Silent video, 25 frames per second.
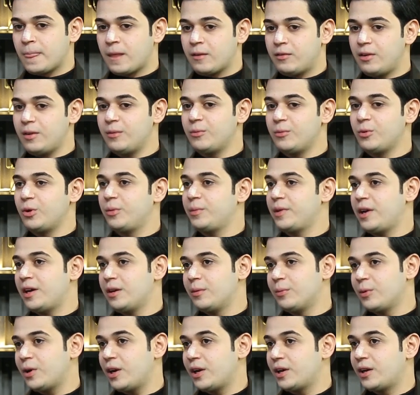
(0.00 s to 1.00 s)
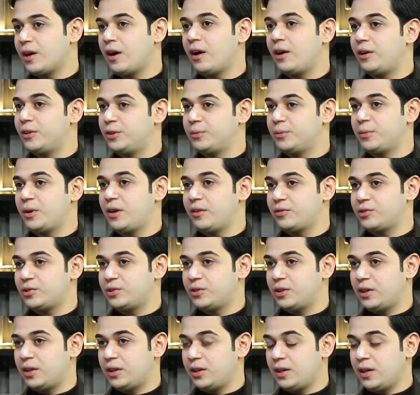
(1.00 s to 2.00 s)
فالمهم يعني بقى قاعد ما اعرف
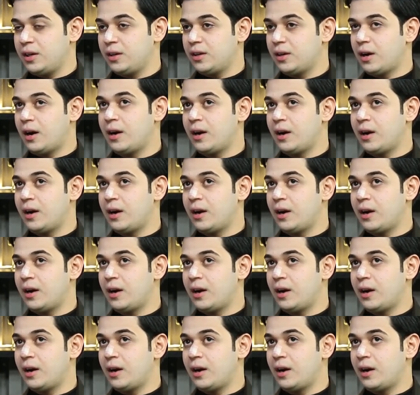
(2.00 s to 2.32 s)
شنو هاي